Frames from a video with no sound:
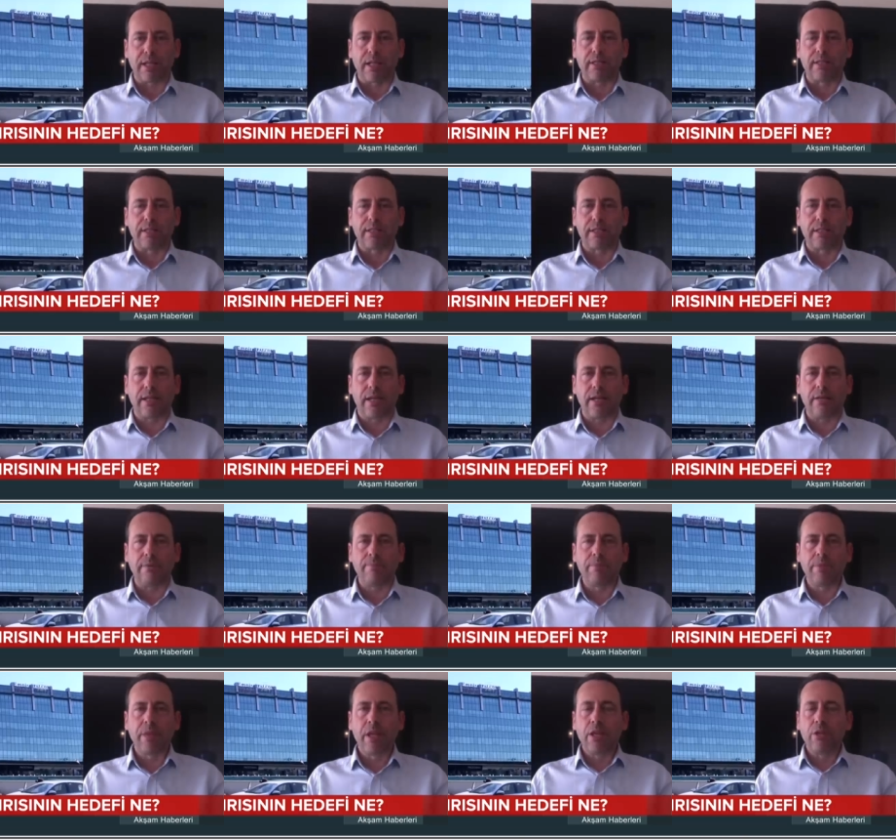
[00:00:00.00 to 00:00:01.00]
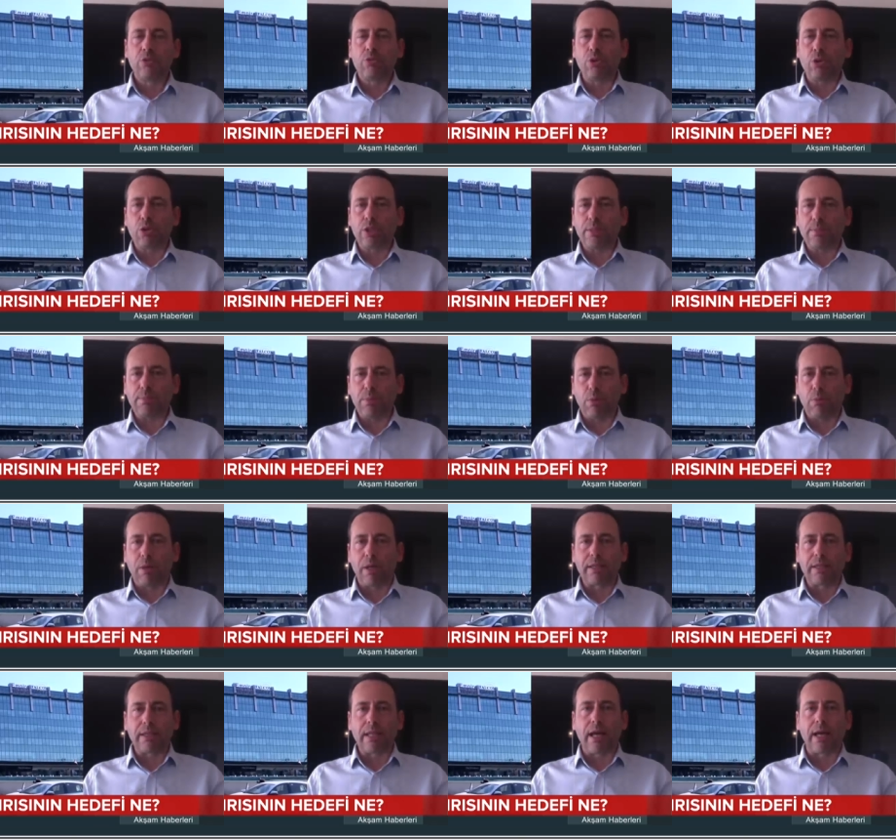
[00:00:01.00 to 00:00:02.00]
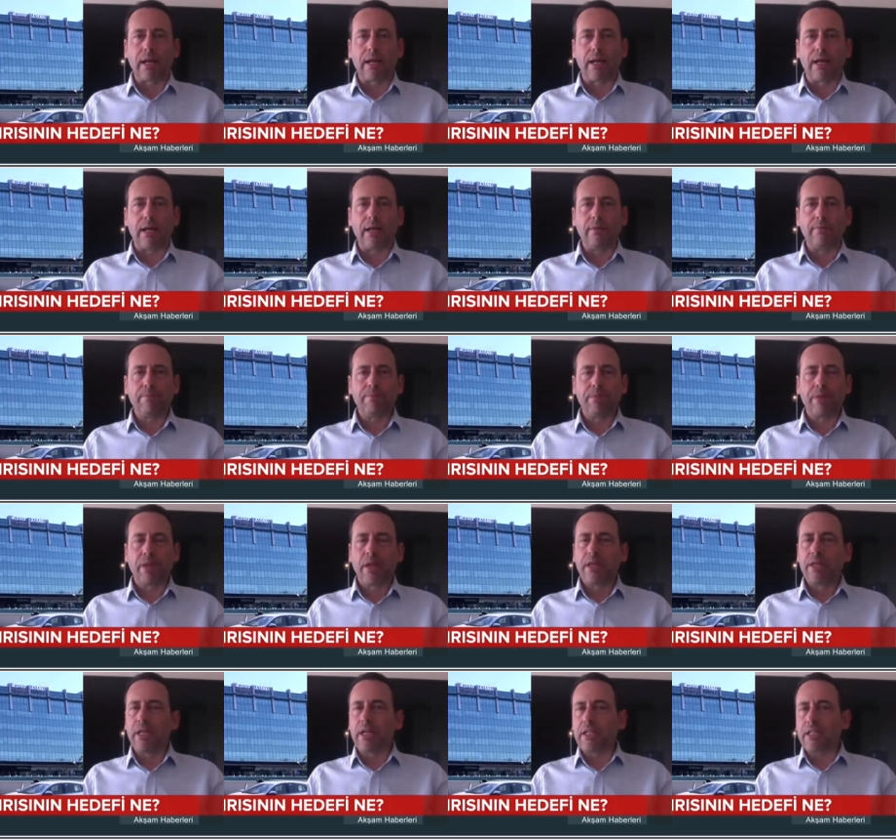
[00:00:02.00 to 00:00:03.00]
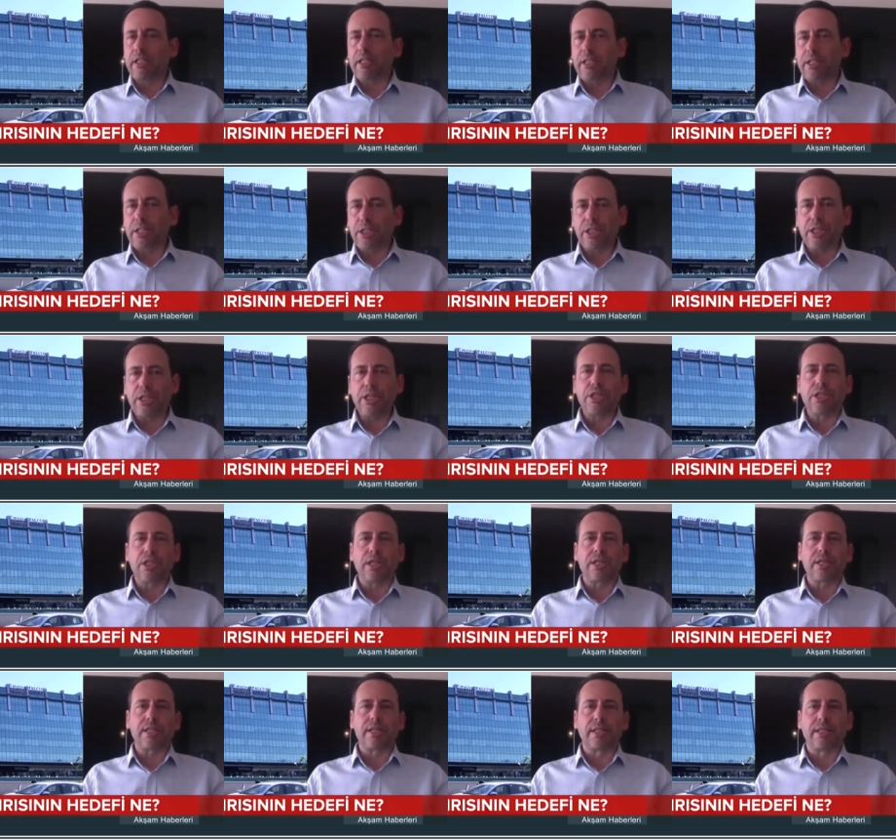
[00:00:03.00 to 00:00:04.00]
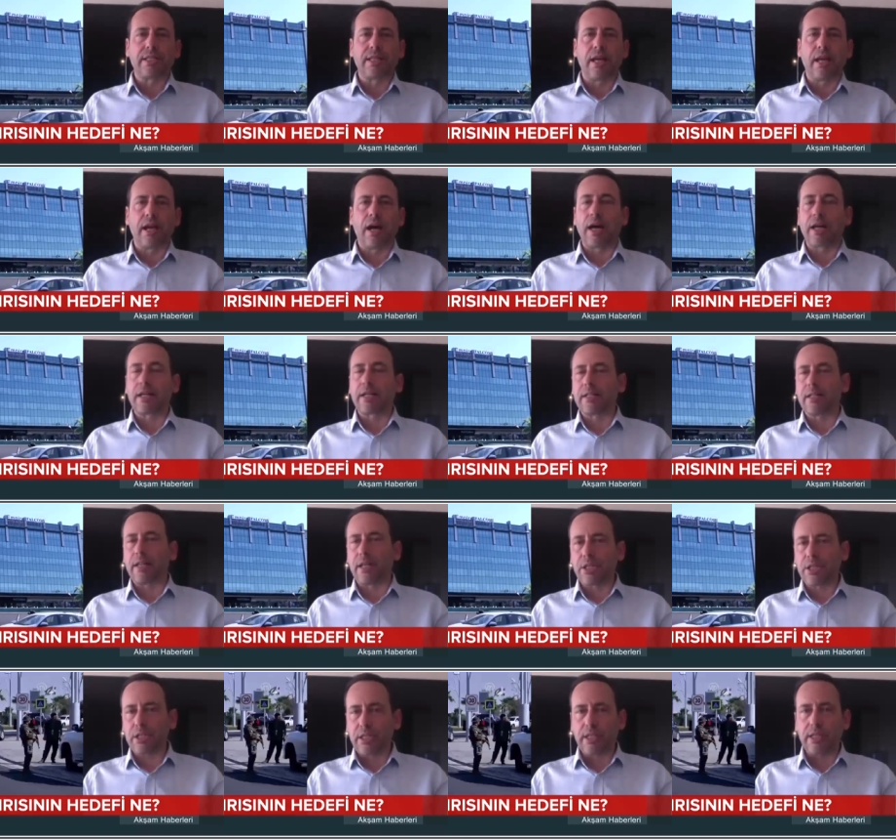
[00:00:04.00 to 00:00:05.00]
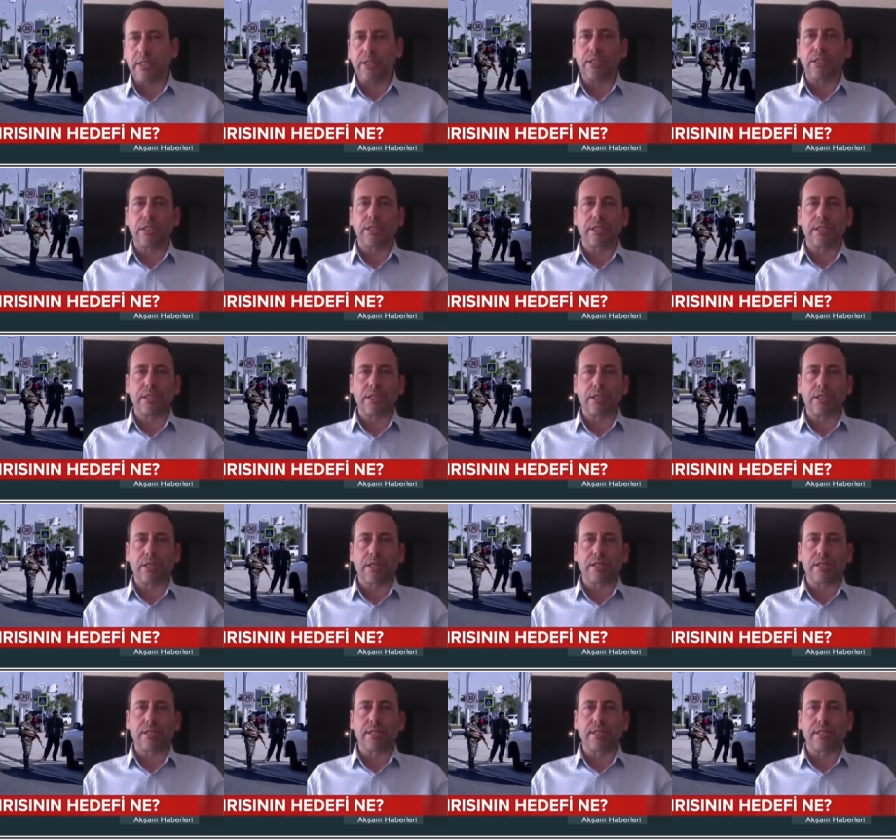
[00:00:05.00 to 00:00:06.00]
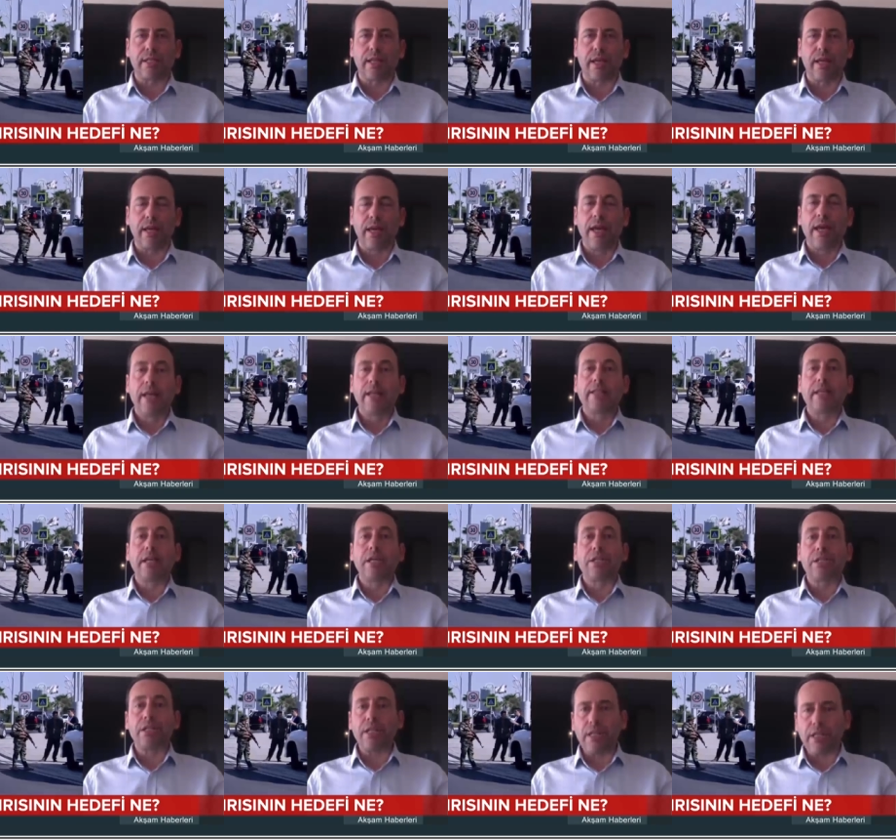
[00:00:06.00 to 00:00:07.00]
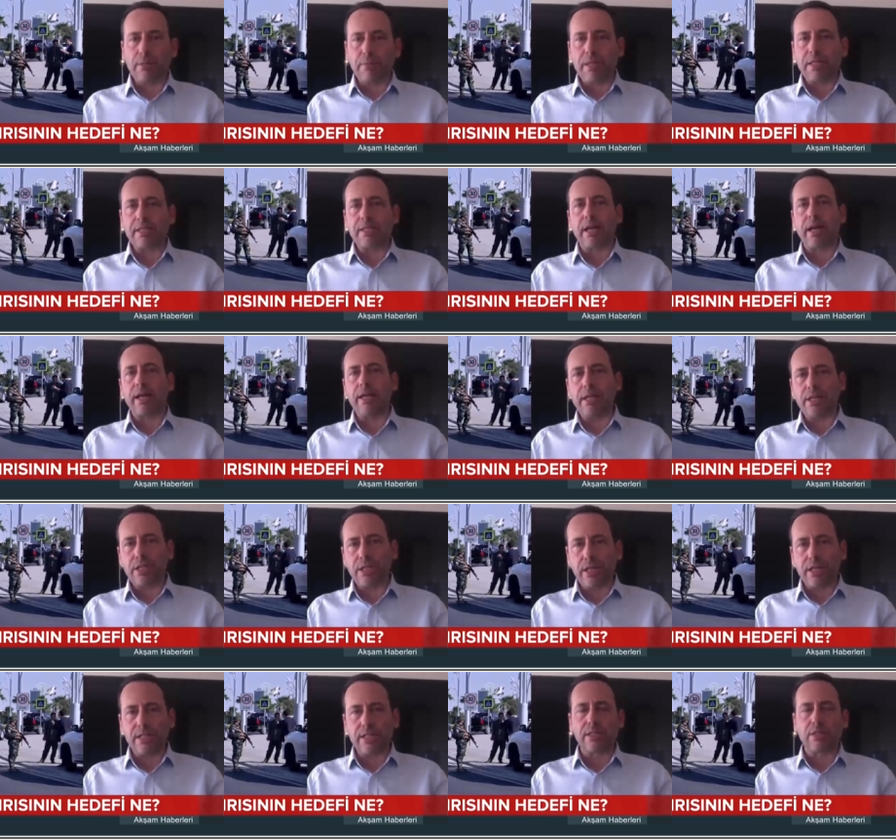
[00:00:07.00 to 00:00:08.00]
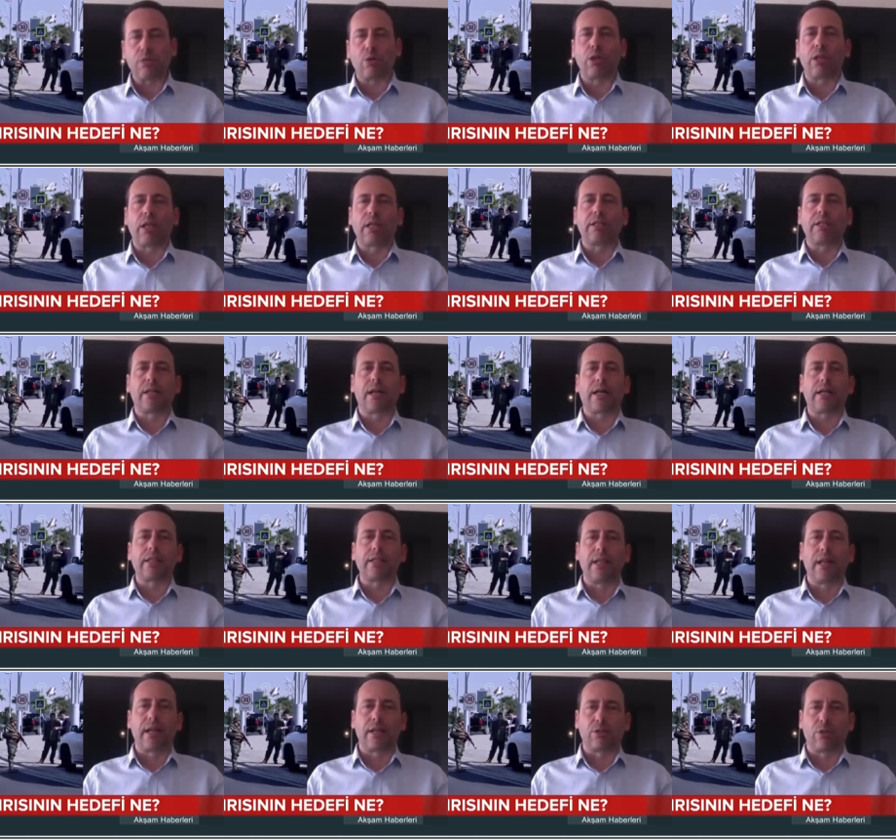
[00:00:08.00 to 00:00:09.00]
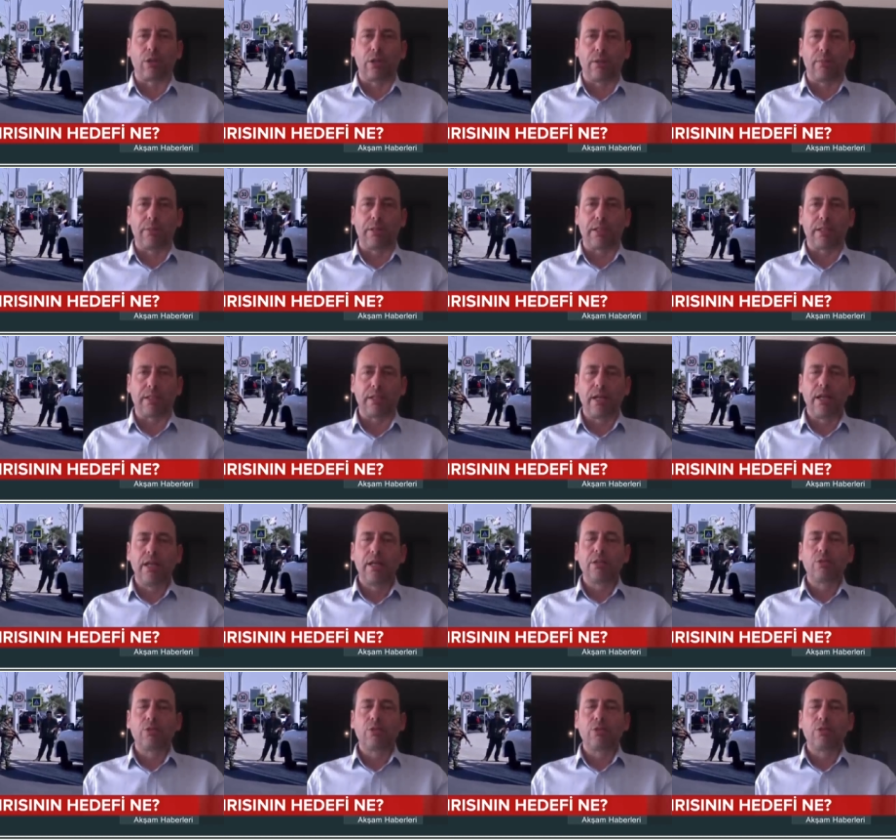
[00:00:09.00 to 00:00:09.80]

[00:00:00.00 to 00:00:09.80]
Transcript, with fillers: saldırıda Türk diplomatlarla yakın ilişki içerisinde, arkadaşlık ilişkisi içerisinde, teşriki mesai içerisinde olan Iraklılar da olabilir.